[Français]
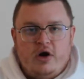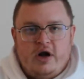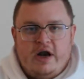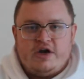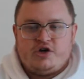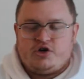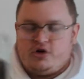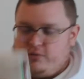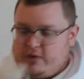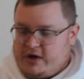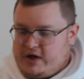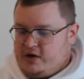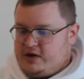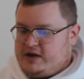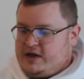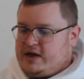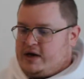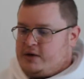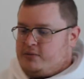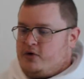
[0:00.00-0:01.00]
légende
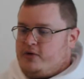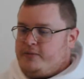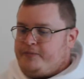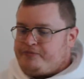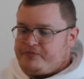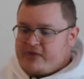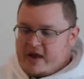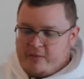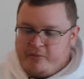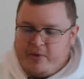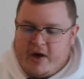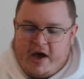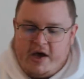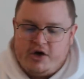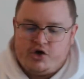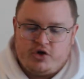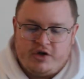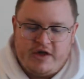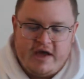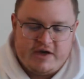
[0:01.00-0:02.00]
brillante également.
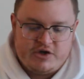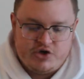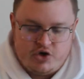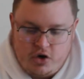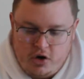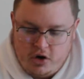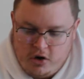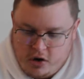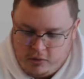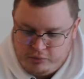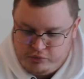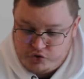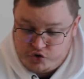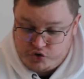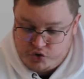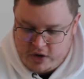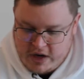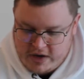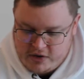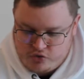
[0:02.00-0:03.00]
Pareil, j'en ai un seul. En plus,
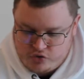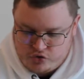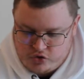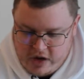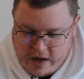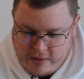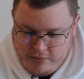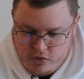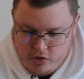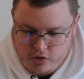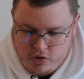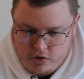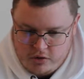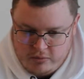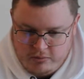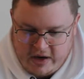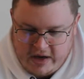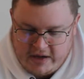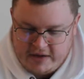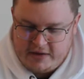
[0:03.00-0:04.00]
celui-là, il coûte quand même euh,
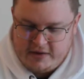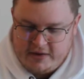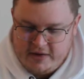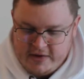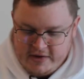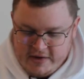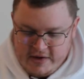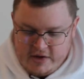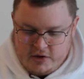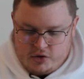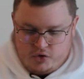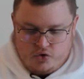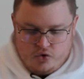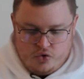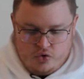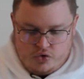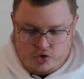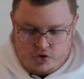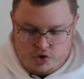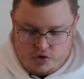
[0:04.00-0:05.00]
une blinde.
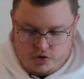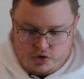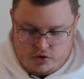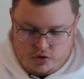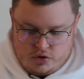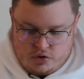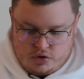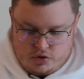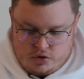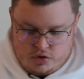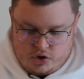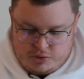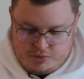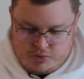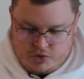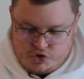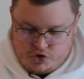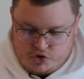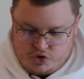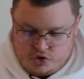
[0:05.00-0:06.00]
Donc, euh, je
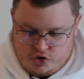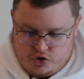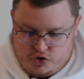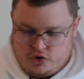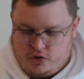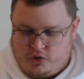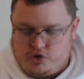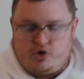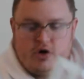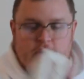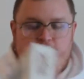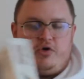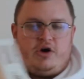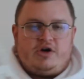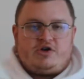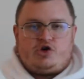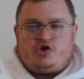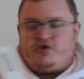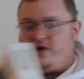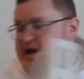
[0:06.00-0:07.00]
pense que celui-là,
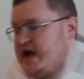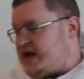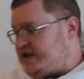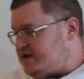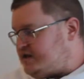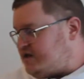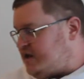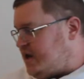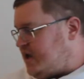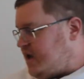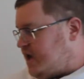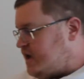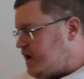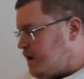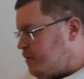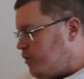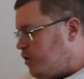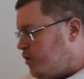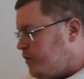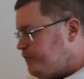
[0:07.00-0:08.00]
pour l'instant, je vais le garder scellé
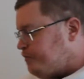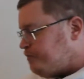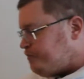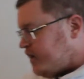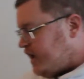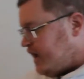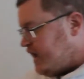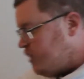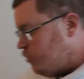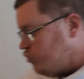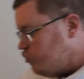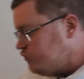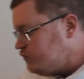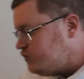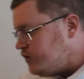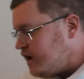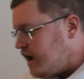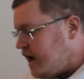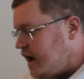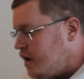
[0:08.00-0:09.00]
également. Et on
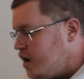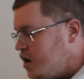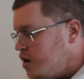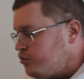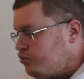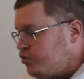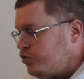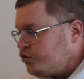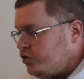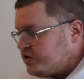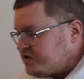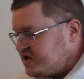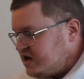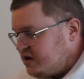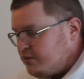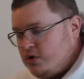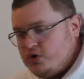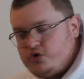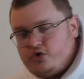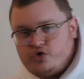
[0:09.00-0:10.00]
l'ouvrira
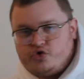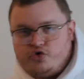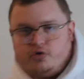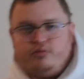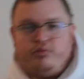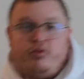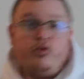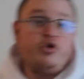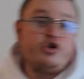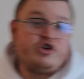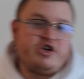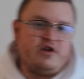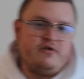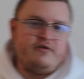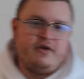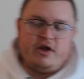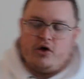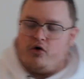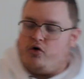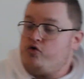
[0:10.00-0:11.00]
potentiellement dans une prochaine
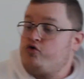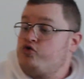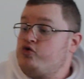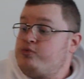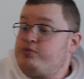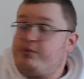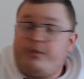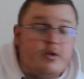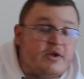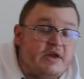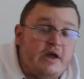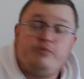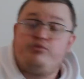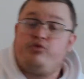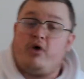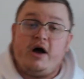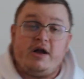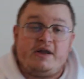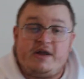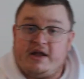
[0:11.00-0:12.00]
vidéo ou peut-être
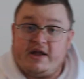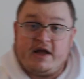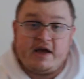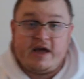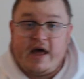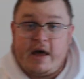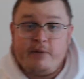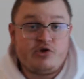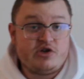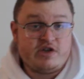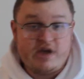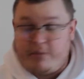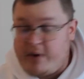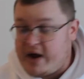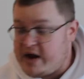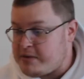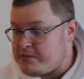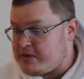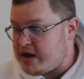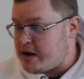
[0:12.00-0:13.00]
pour atteindre un cap, je sais
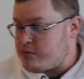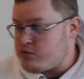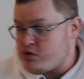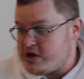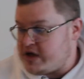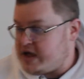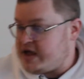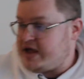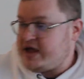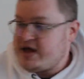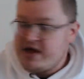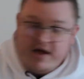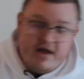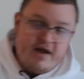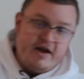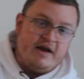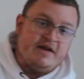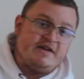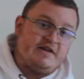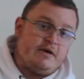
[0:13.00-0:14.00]
pas, les 1000 abonnés,
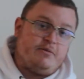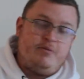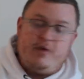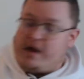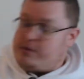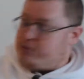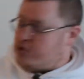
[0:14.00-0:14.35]
les 5000